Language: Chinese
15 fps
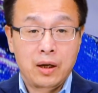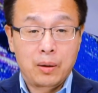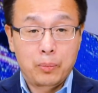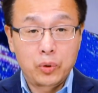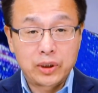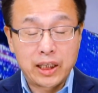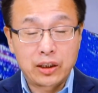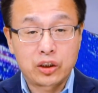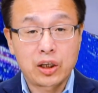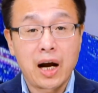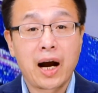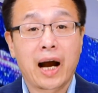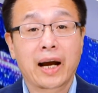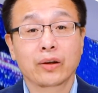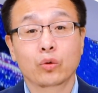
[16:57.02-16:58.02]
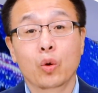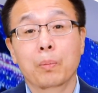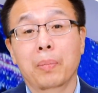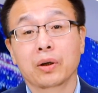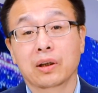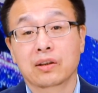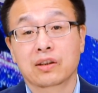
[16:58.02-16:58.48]
目前上海通
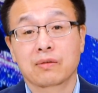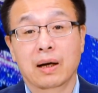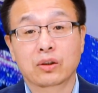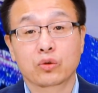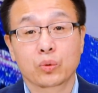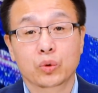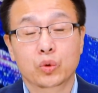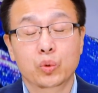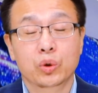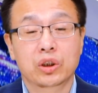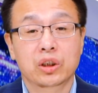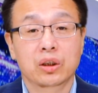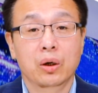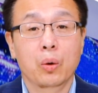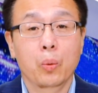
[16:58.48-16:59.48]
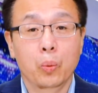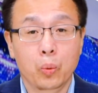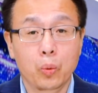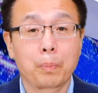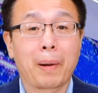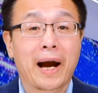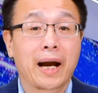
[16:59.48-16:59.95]
报的死亡总数是五
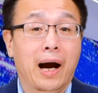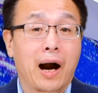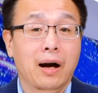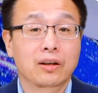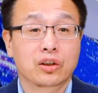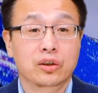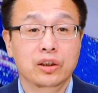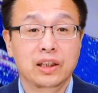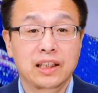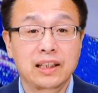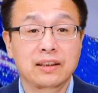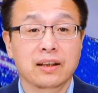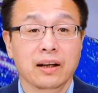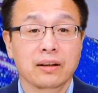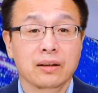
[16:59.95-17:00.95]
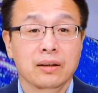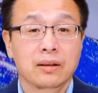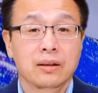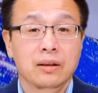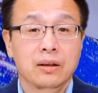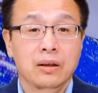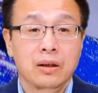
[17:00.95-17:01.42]
百二十一人，
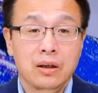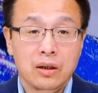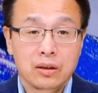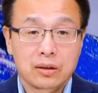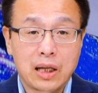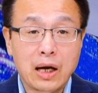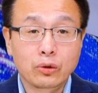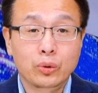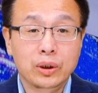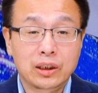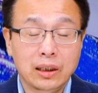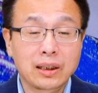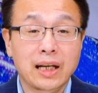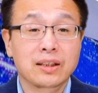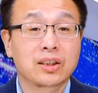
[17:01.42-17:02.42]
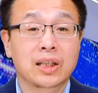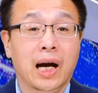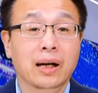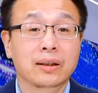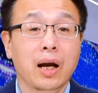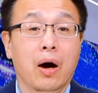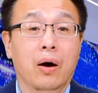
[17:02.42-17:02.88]
当局仍然
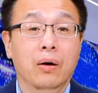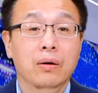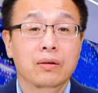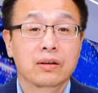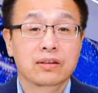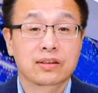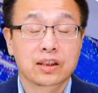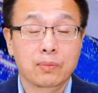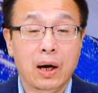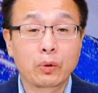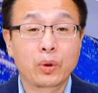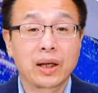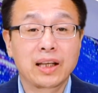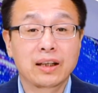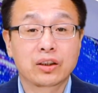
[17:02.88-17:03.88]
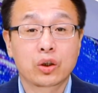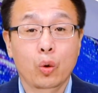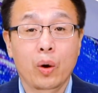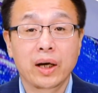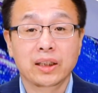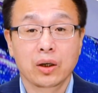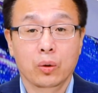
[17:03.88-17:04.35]
强调死亡原因是
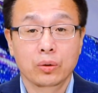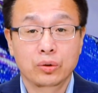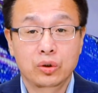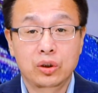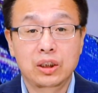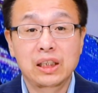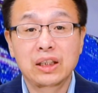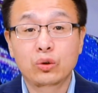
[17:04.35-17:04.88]
患有基